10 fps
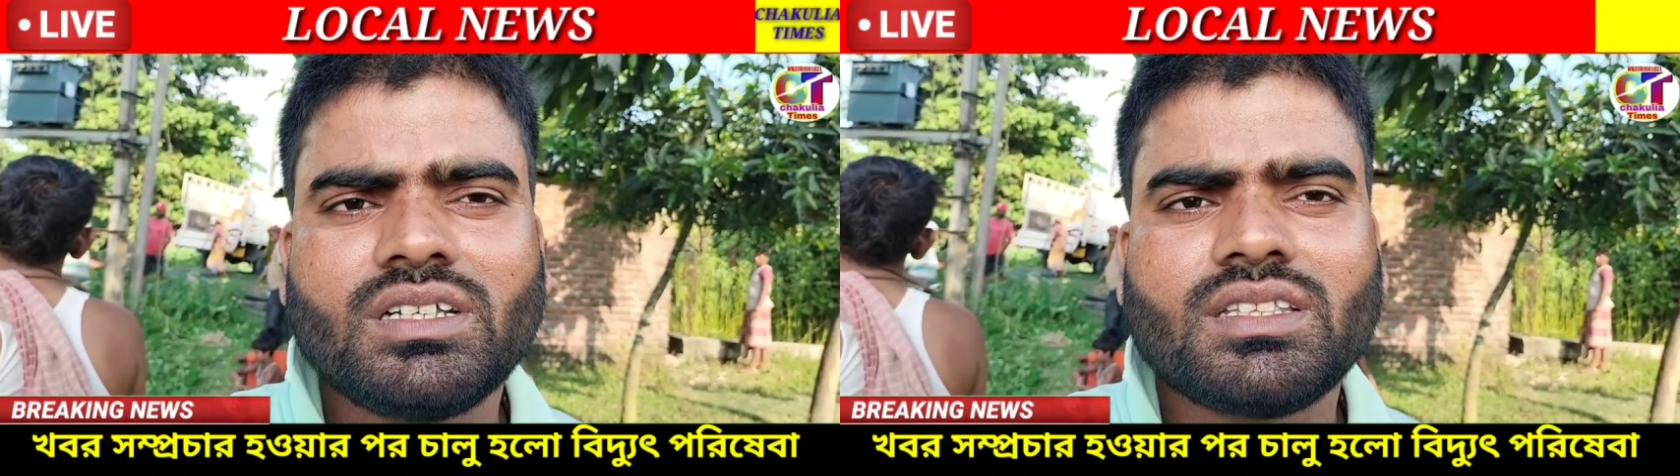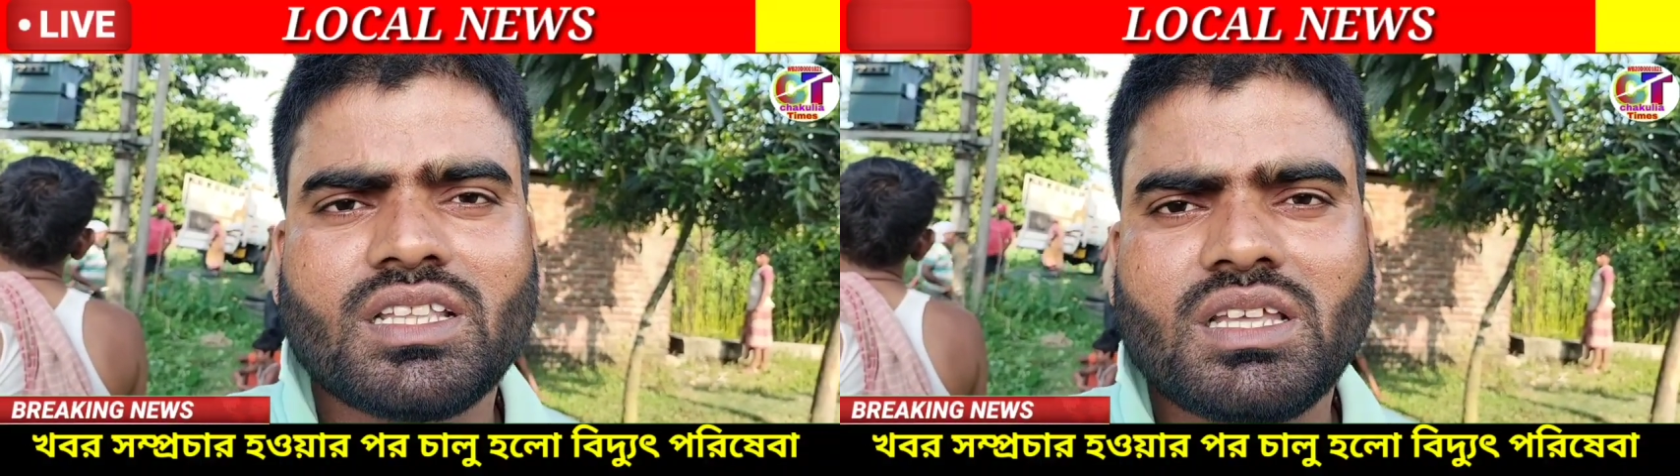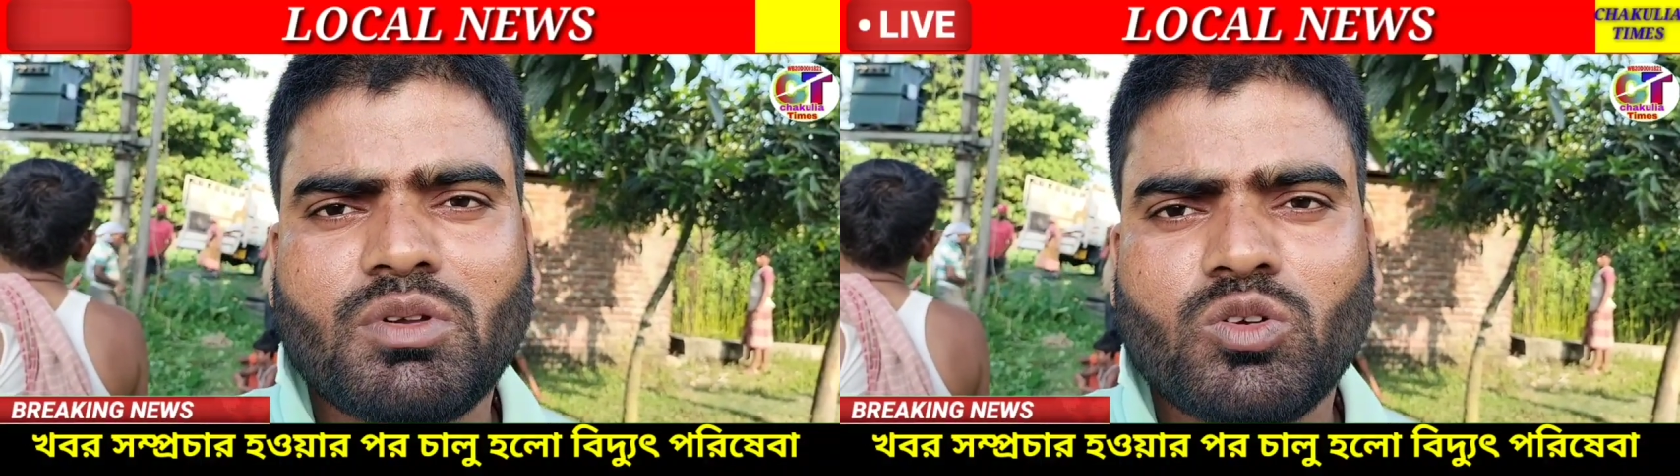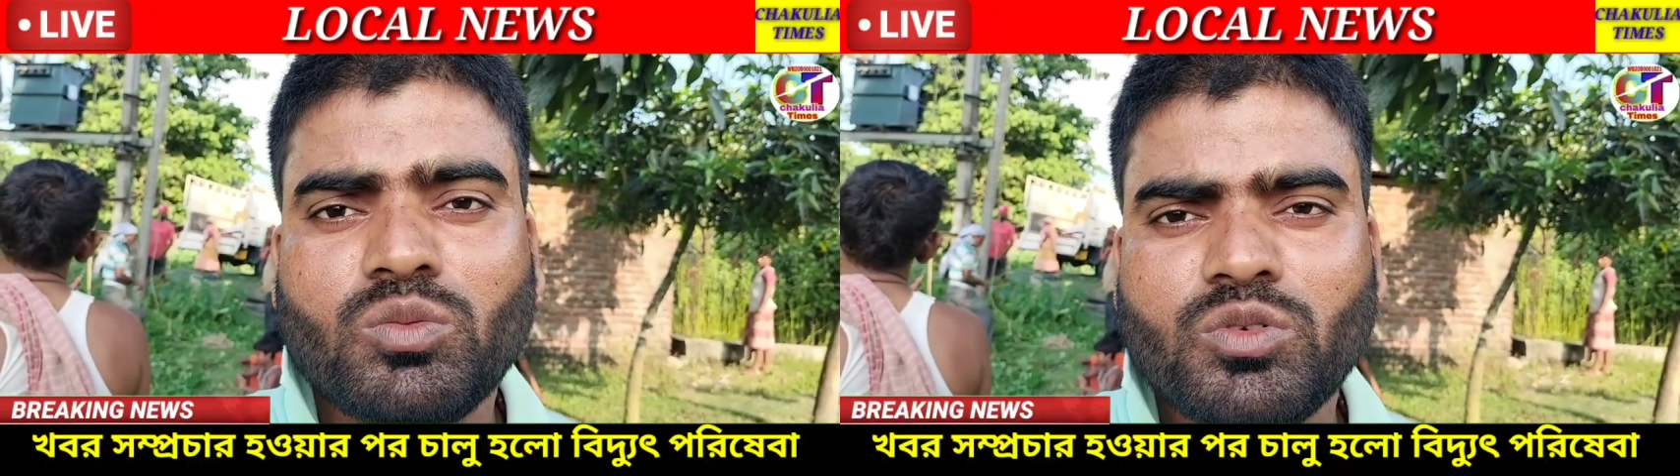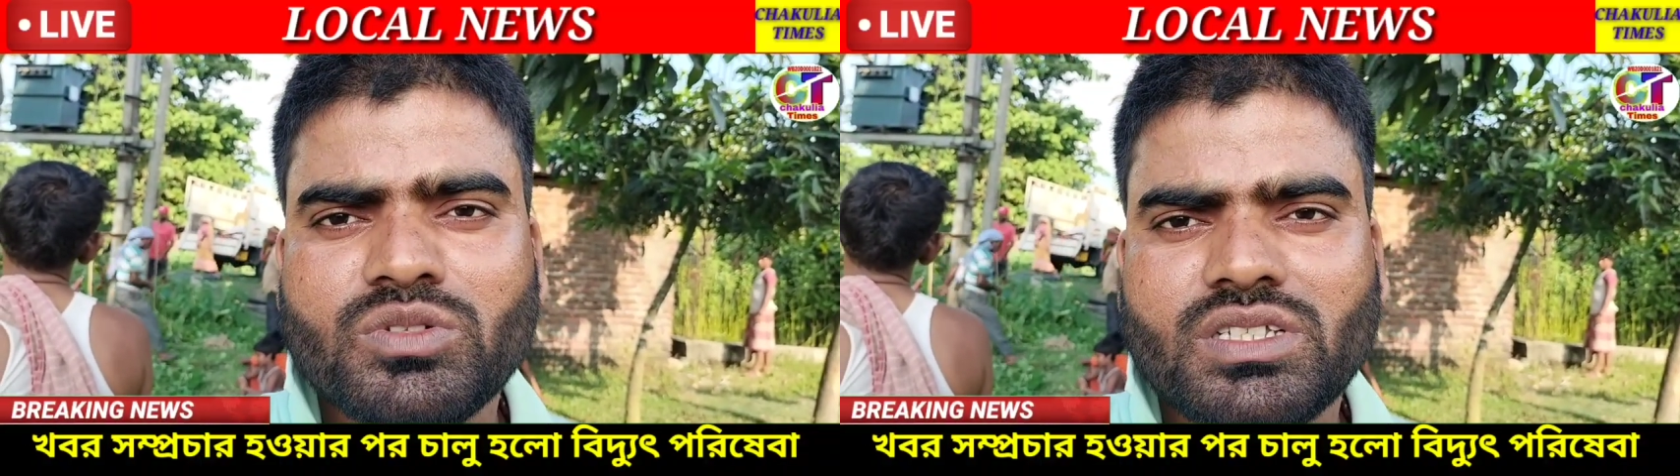তাতে আমরা খুব
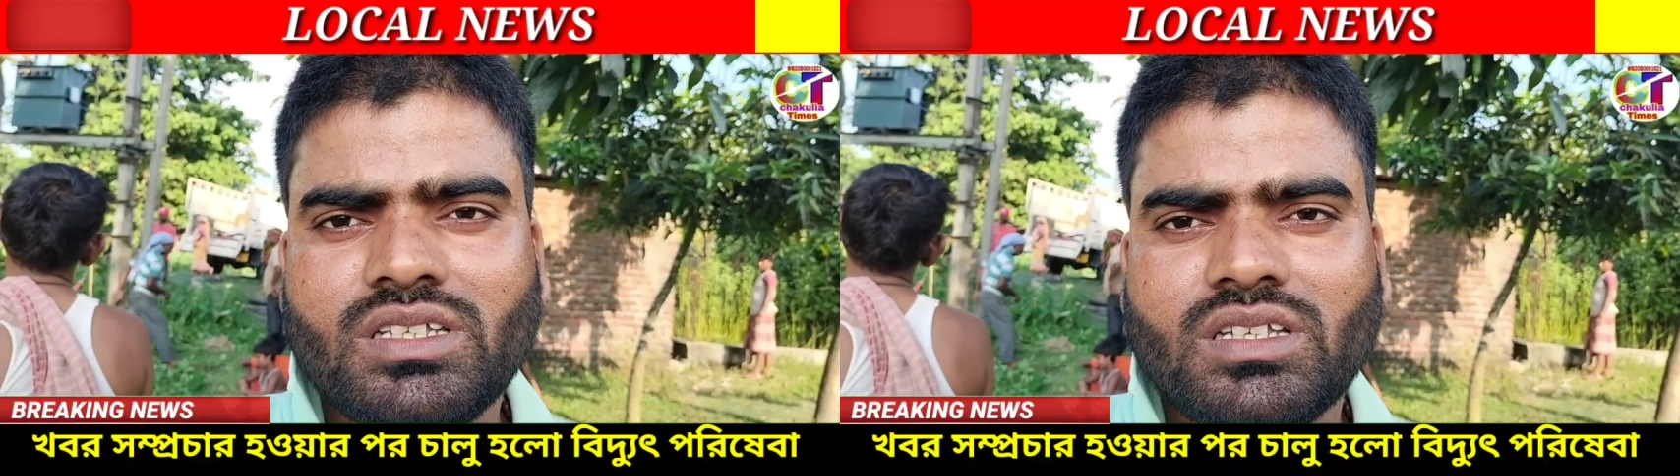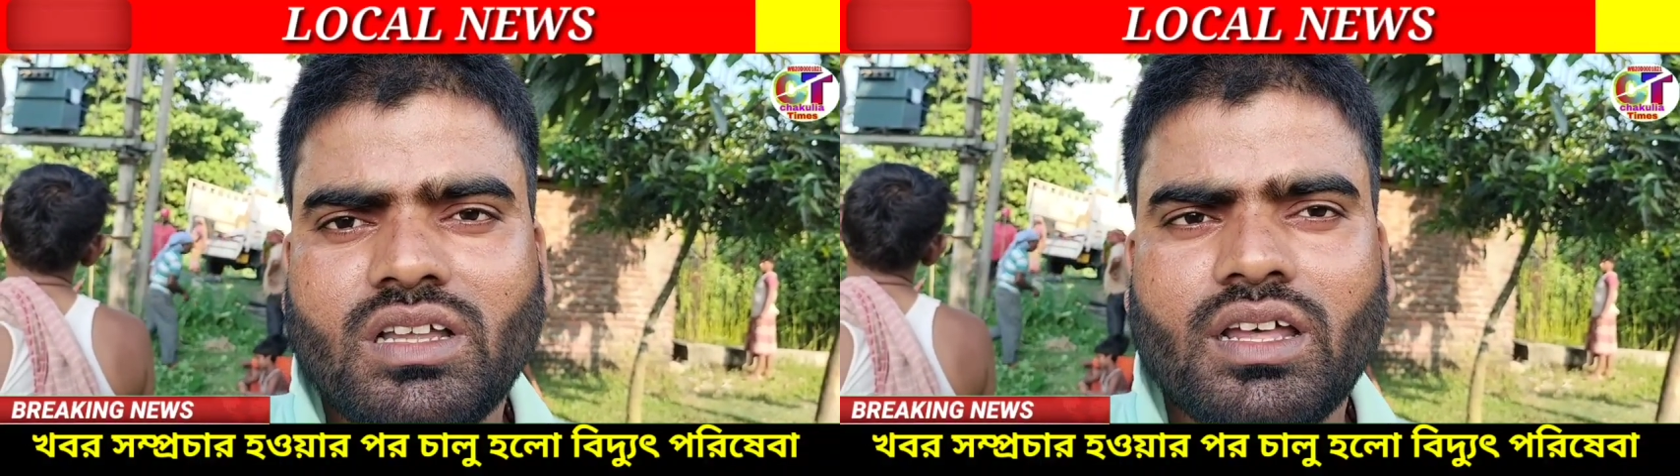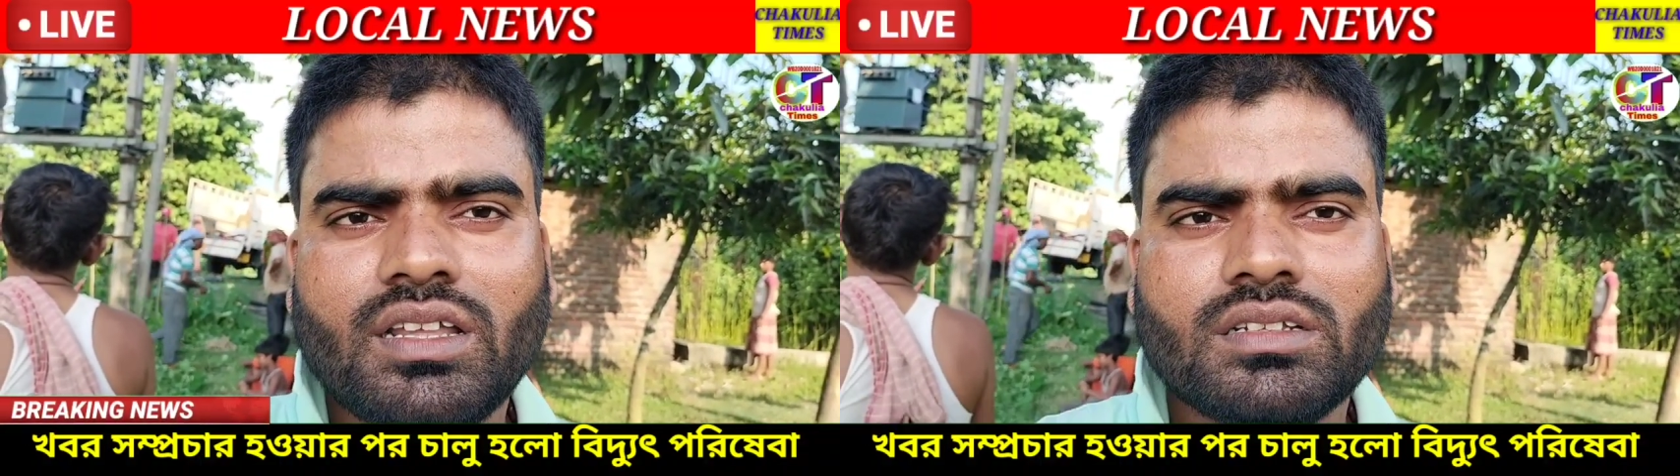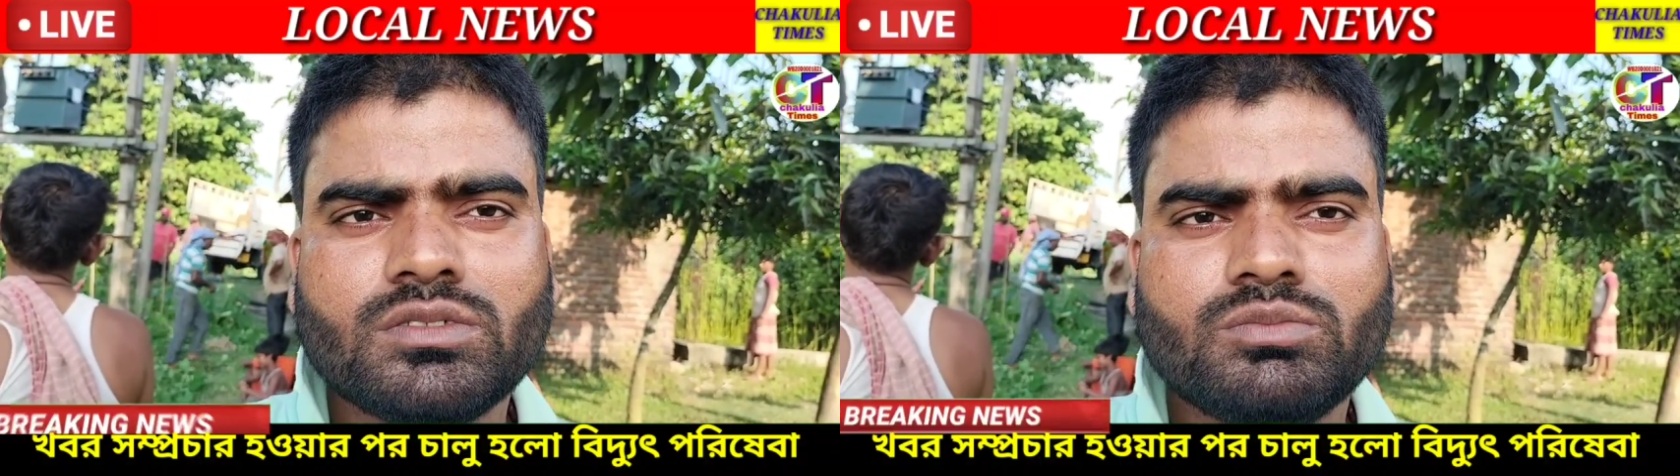খুশি আর এর